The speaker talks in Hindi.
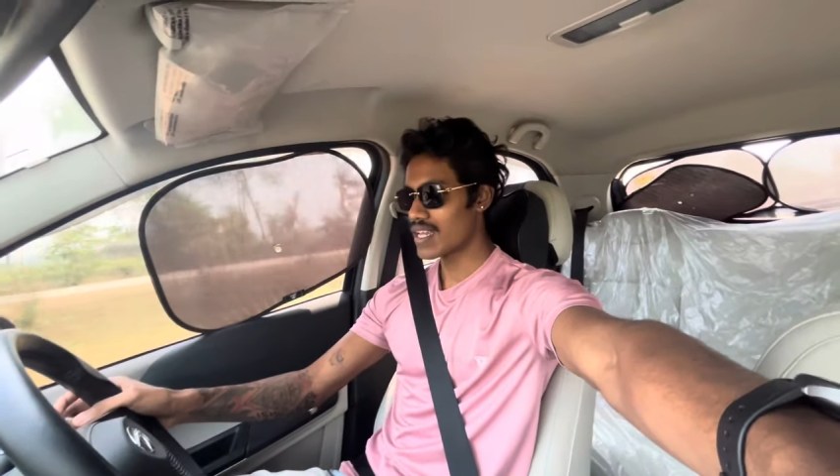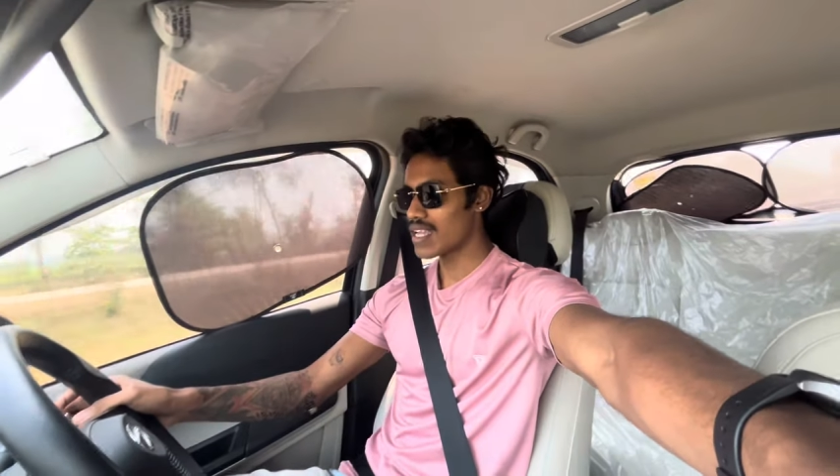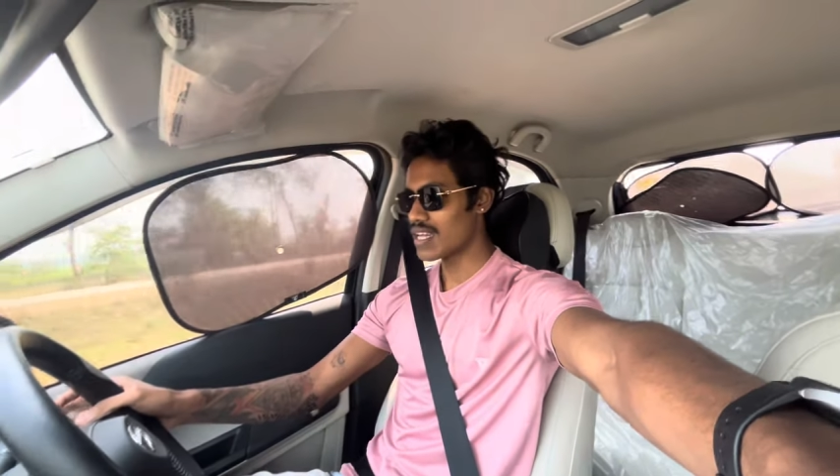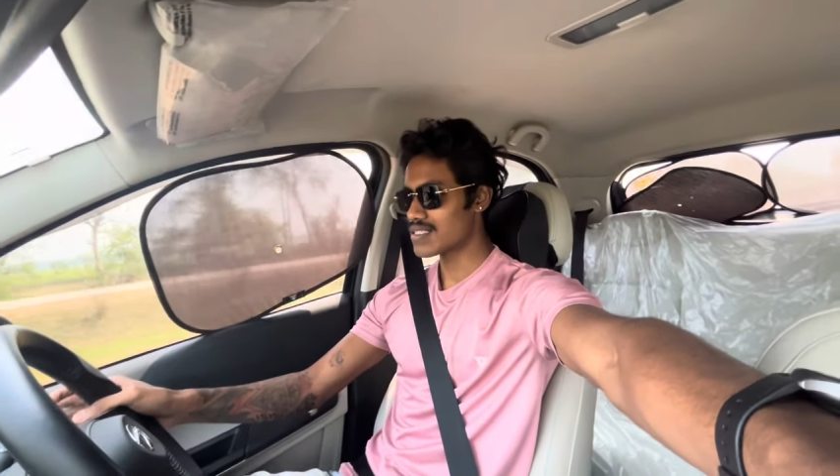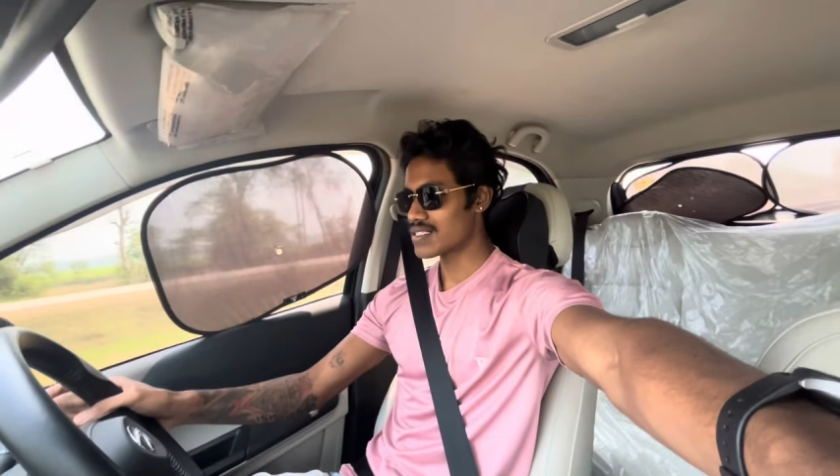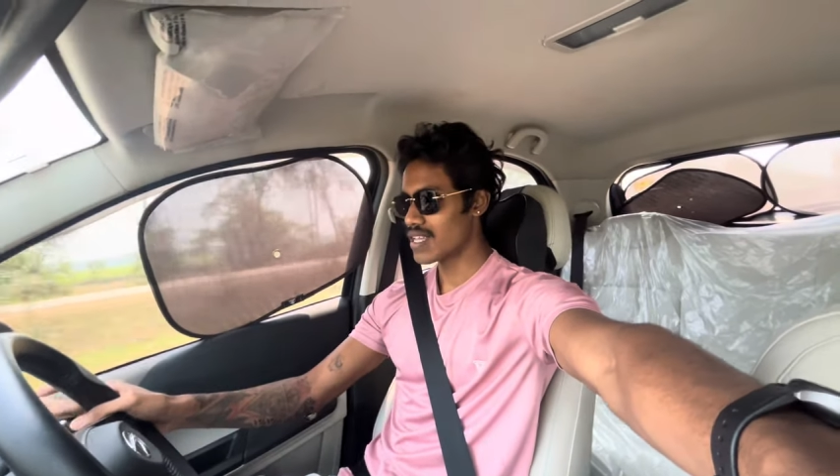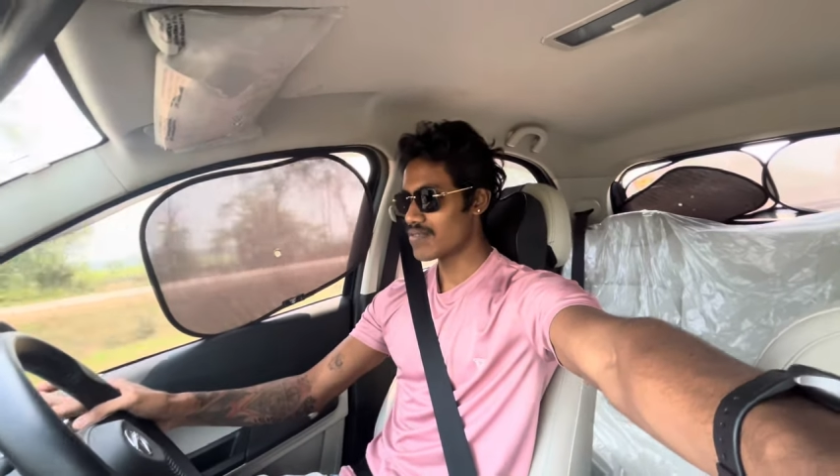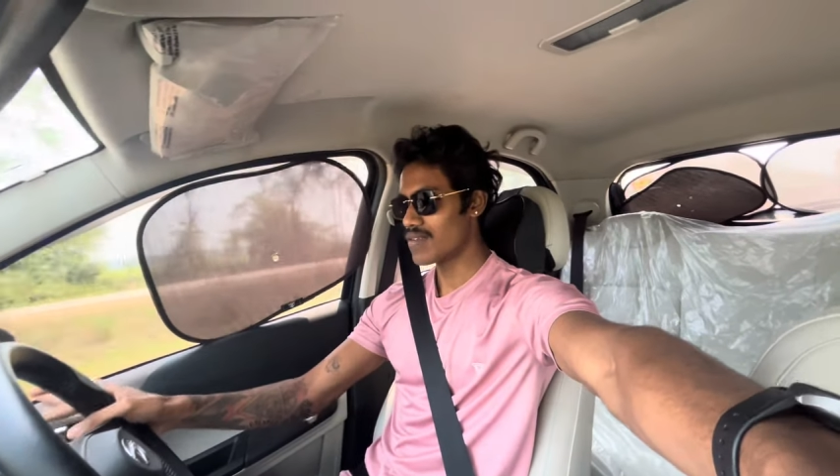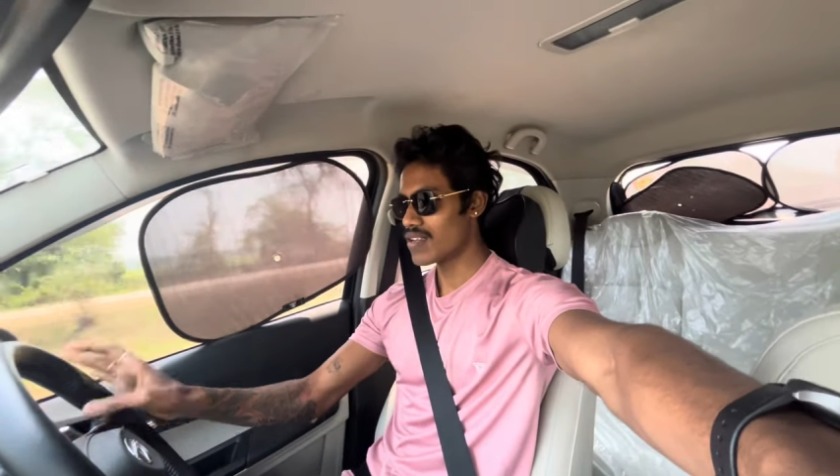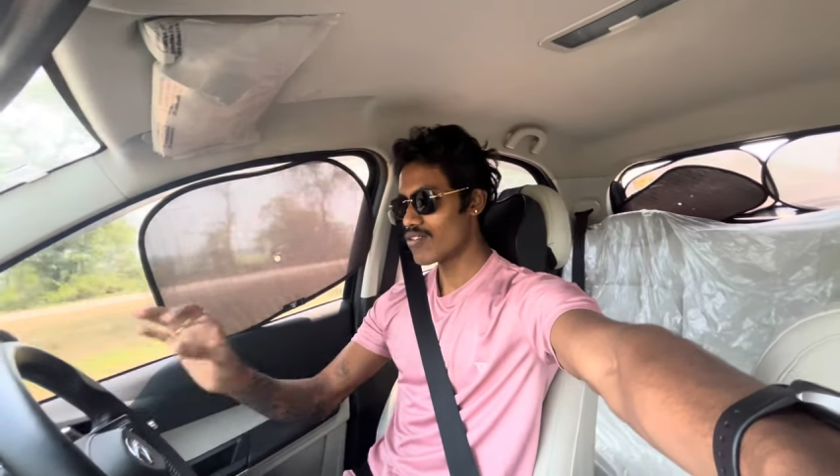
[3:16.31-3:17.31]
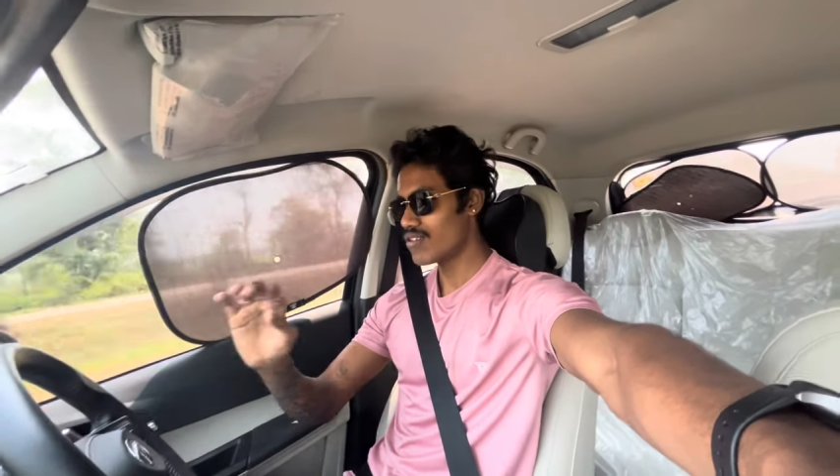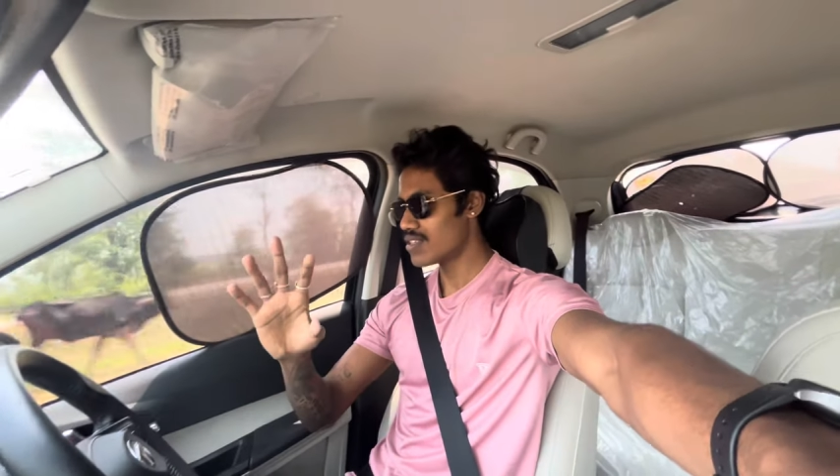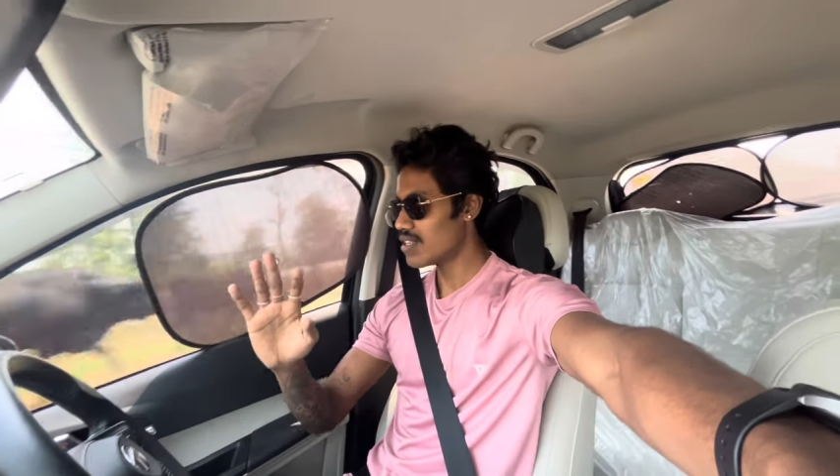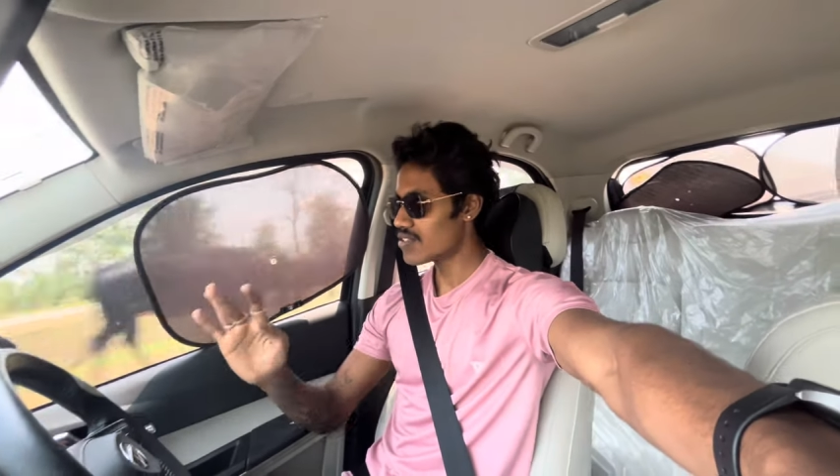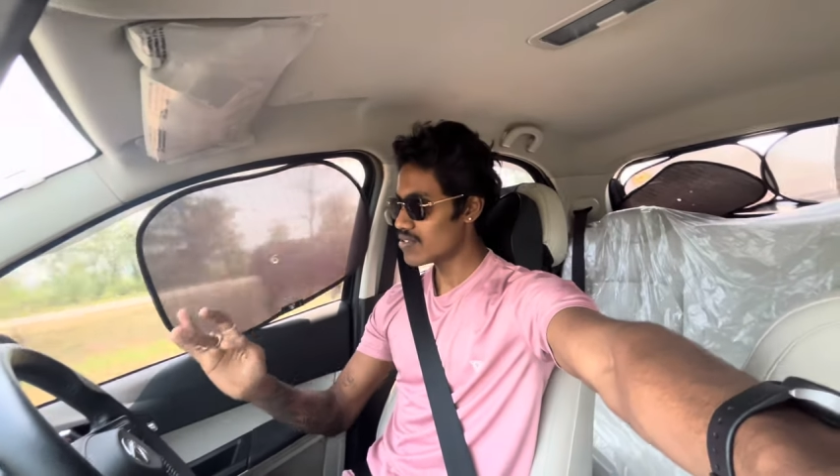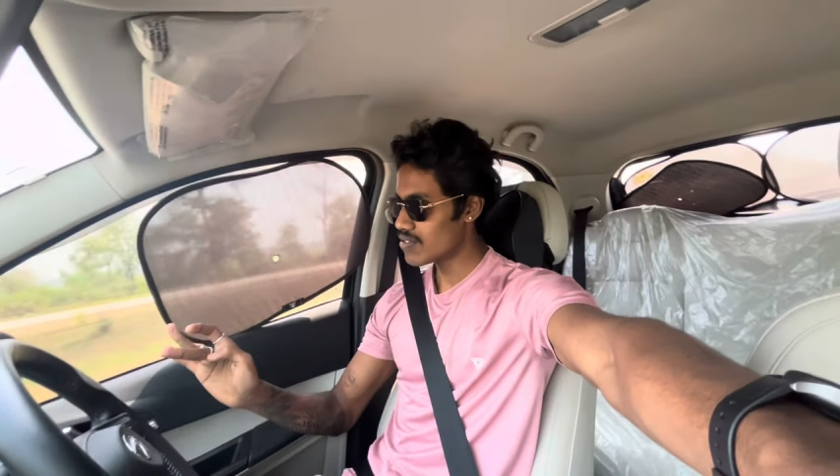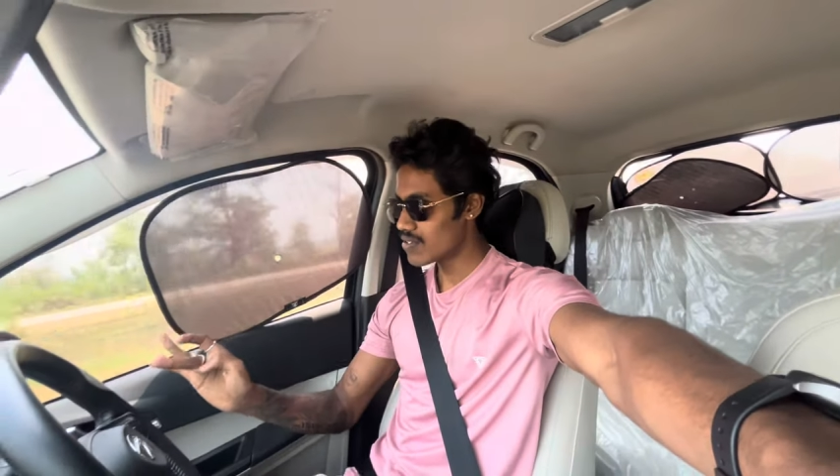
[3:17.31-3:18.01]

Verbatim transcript: करेगा इसके साथ मेरे को इतना तो